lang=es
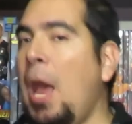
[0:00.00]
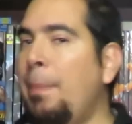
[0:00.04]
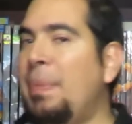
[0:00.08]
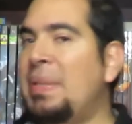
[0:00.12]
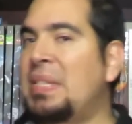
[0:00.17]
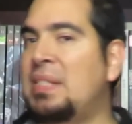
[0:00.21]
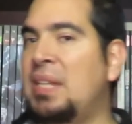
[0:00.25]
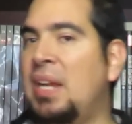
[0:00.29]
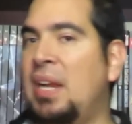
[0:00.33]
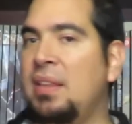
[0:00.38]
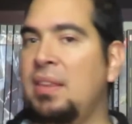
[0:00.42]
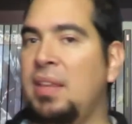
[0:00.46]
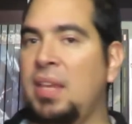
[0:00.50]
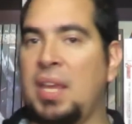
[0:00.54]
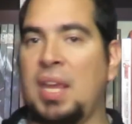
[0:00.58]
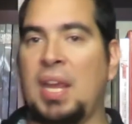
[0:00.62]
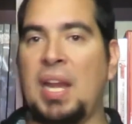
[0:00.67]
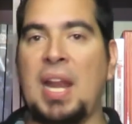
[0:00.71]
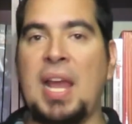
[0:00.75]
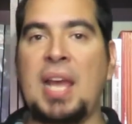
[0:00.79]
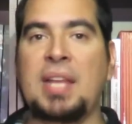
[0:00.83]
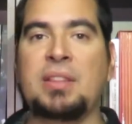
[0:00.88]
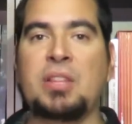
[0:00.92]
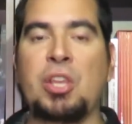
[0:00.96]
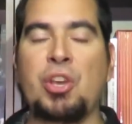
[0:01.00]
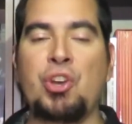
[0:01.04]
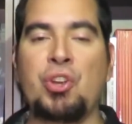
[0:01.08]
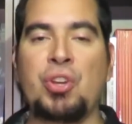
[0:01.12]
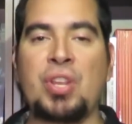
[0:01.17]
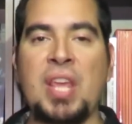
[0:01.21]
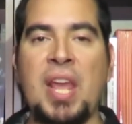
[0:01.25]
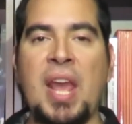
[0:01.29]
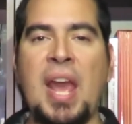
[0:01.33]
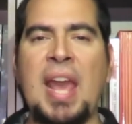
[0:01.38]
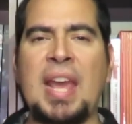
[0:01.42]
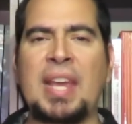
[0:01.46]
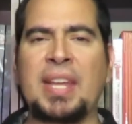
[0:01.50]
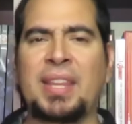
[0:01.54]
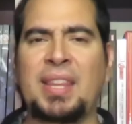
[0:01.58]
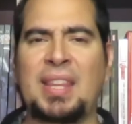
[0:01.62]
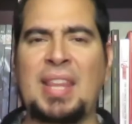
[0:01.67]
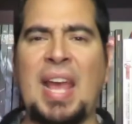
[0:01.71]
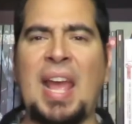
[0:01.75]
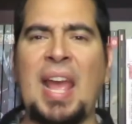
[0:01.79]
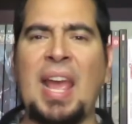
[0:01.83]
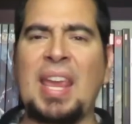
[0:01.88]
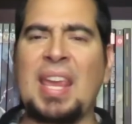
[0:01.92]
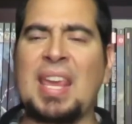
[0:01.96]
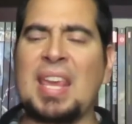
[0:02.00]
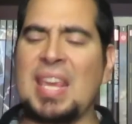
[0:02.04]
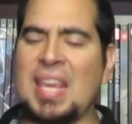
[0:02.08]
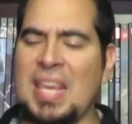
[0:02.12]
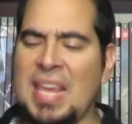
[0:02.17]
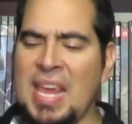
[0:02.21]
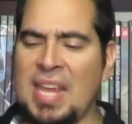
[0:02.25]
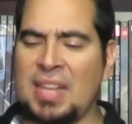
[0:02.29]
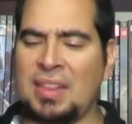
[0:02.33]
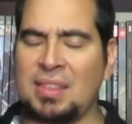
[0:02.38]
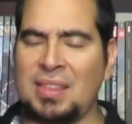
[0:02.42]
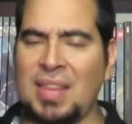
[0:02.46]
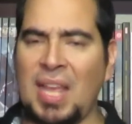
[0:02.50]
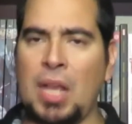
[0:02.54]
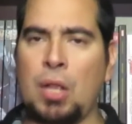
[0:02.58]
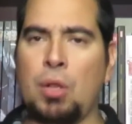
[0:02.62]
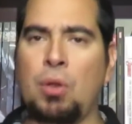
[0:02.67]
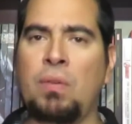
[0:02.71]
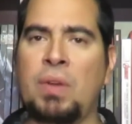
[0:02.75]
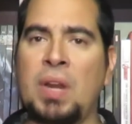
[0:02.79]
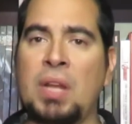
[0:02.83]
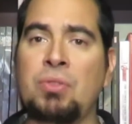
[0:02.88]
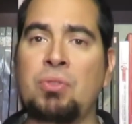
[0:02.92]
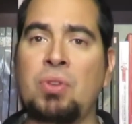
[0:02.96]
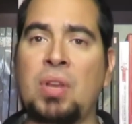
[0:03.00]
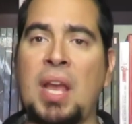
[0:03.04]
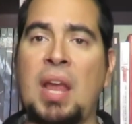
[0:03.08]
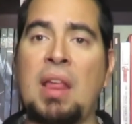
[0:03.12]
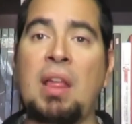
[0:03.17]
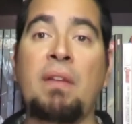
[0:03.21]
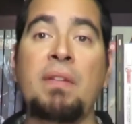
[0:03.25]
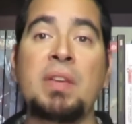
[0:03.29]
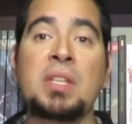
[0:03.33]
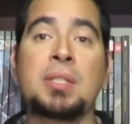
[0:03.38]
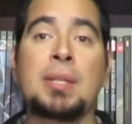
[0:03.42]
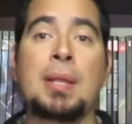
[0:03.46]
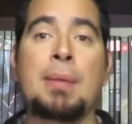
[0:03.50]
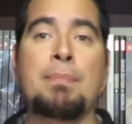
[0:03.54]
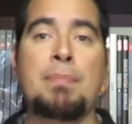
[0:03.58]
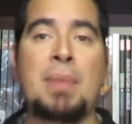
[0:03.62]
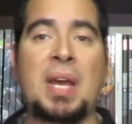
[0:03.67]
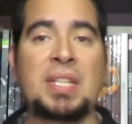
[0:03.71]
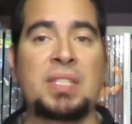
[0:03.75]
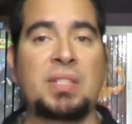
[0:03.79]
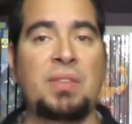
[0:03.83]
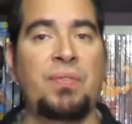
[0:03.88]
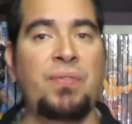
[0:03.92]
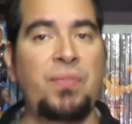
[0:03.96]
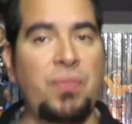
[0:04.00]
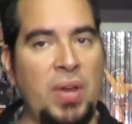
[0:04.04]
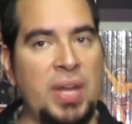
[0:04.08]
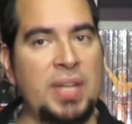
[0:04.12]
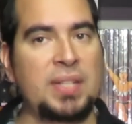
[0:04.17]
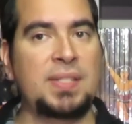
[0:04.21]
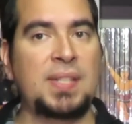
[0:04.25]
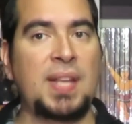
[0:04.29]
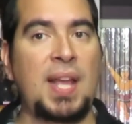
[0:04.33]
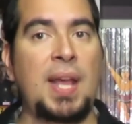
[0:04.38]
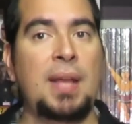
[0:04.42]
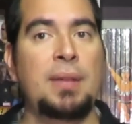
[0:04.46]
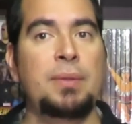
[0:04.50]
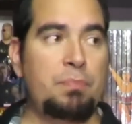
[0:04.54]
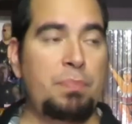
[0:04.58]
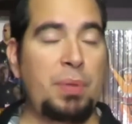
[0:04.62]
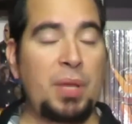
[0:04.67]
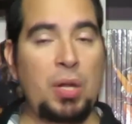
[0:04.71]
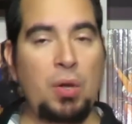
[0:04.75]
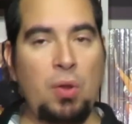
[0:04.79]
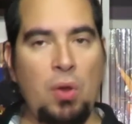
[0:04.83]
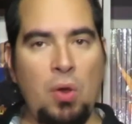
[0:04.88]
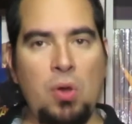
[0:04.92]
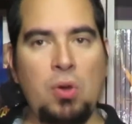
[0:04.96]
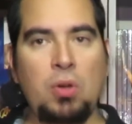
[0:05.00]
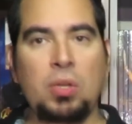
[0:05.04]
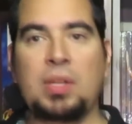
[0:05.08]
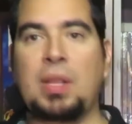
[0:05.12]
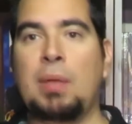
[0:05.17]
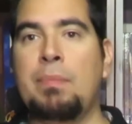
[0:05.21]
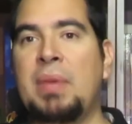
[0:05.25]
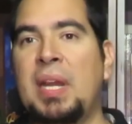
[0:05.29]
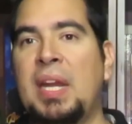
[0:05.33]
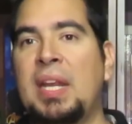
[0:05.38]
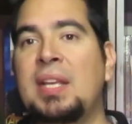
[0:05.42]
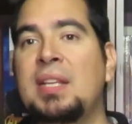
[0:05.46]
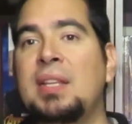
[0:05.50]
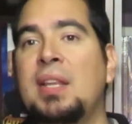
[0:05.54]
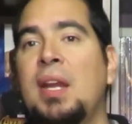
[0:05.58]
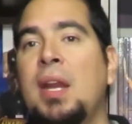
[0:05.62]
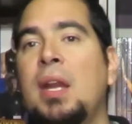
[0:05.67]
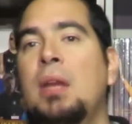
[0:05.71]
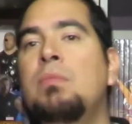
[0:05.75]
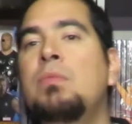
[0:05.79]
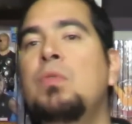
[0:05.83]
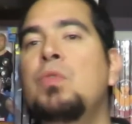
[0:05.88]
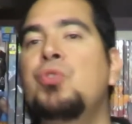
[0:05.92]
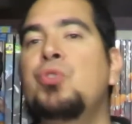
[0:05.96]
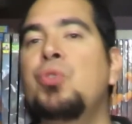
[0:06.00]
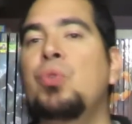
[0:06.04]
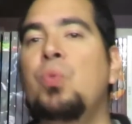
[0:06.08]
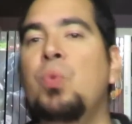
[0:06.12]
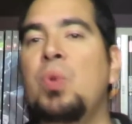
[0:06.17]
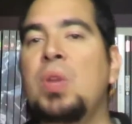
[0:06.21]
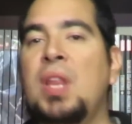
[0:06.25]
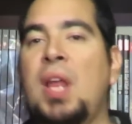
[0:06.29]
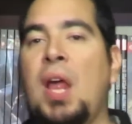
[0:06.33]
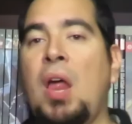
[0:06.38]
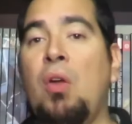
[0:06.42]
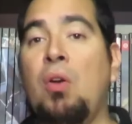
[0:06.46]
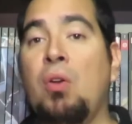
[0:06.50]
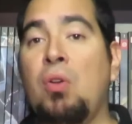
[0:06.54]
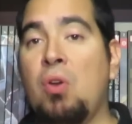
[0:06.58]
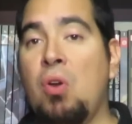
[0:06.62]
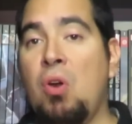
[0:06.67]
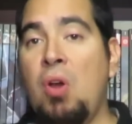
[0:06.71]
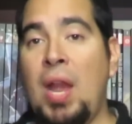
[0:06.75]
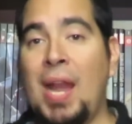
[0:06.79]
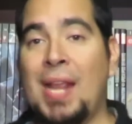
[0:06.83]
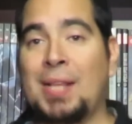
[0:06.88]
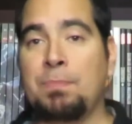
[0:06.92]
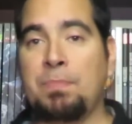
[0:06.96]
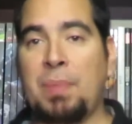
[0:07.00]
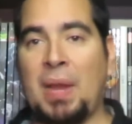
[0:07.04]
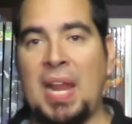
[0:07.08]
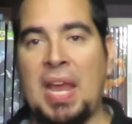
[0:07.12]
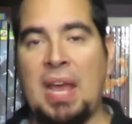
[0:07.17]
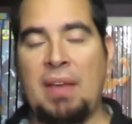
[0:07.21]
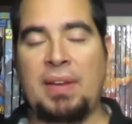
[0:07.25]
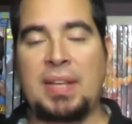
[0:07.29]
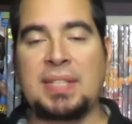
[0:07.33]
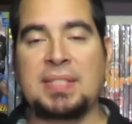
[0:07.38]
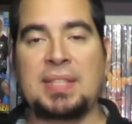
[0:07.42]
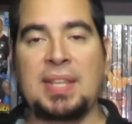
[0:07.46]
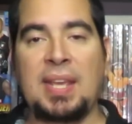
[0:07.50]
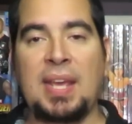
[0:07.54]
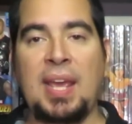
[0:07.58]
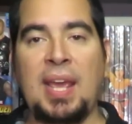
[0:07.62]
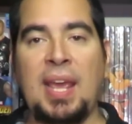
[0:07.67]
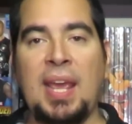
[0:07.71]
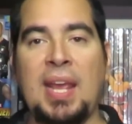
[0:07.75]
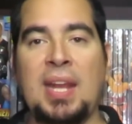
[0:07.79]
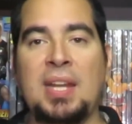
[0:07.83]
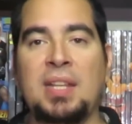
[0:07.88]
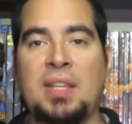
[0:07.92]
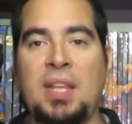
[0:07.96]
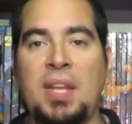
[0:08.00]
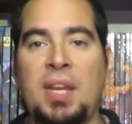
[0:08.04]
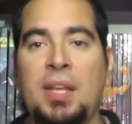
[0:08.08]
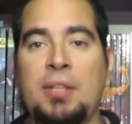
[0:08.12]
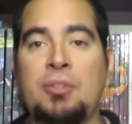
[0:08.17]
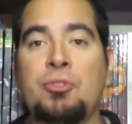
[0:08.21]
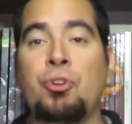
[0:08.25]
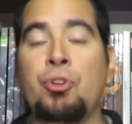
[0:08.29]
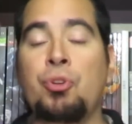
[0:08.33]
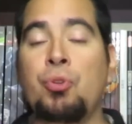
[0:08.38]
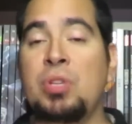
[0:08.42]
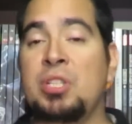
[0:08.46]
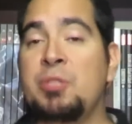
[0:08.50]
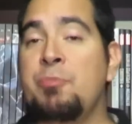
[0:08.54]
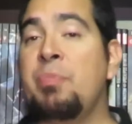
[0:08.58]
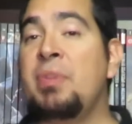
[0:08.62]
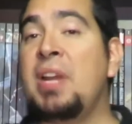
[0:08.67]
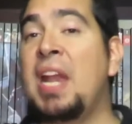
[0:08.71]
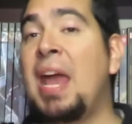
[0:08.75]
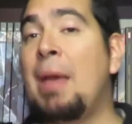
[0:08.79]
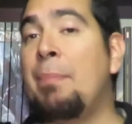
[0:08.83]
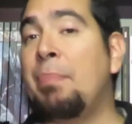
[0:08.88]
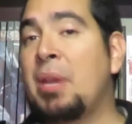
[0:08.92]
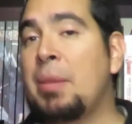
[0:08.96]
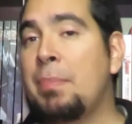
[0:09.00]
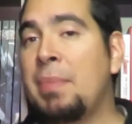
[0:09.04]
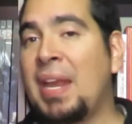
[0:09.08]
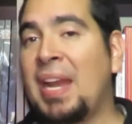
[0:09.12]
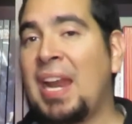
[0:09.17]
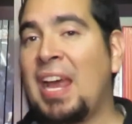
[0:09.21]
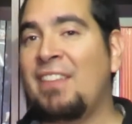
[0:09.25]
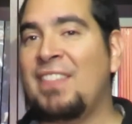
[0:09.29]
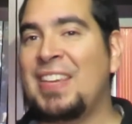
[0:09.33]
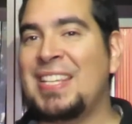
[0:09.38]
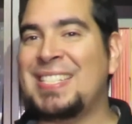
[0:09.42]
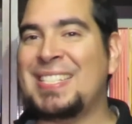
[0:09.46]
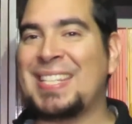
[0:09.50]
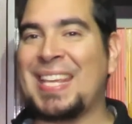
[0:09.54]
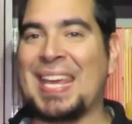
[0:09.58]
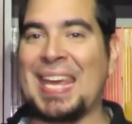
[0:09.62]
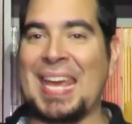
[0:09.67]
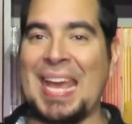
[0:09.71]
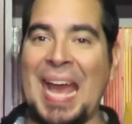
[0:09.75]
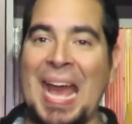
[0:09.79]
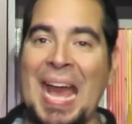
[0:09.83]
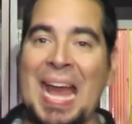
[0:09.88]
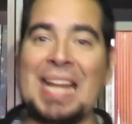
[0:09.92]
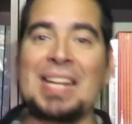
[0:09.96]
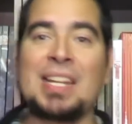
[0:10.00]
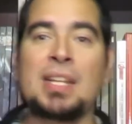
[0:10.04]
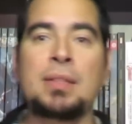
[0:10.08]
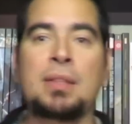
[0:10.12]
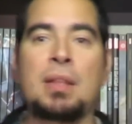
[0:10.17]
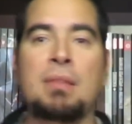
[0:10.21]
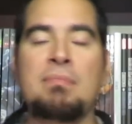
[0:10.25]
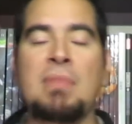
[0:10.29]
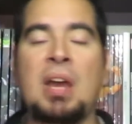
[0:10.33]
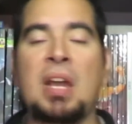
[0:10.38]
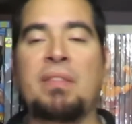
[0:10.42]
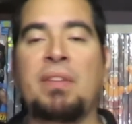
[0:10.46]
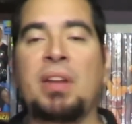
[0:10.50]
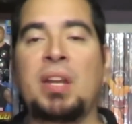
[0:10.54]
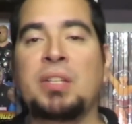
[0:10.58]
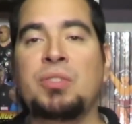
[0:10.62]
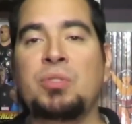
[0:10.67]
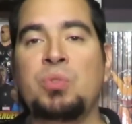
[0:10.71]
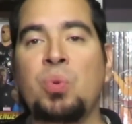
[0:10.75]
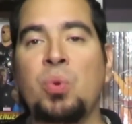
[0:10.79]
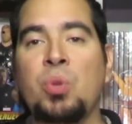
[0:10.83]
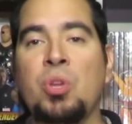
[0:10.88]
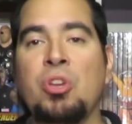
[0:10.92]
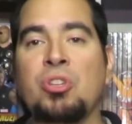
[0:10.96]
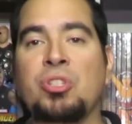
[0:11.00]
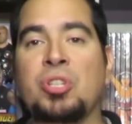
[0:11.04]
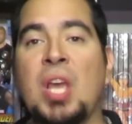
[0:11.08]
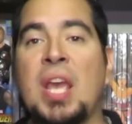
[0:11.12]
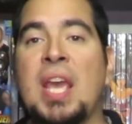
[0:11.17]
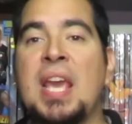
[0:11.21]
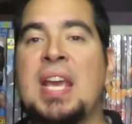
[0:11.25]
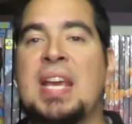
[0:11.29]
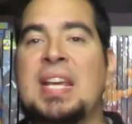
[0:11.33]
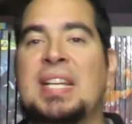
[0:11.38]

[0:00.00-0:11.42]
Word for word: a pesar de que la teoría está ahí y está cobrando cada vez más fuerza. Pero ojo, también hay que tener mucho cuidado con las palabras del director. No es la primera vez que alguien de Marvel Studios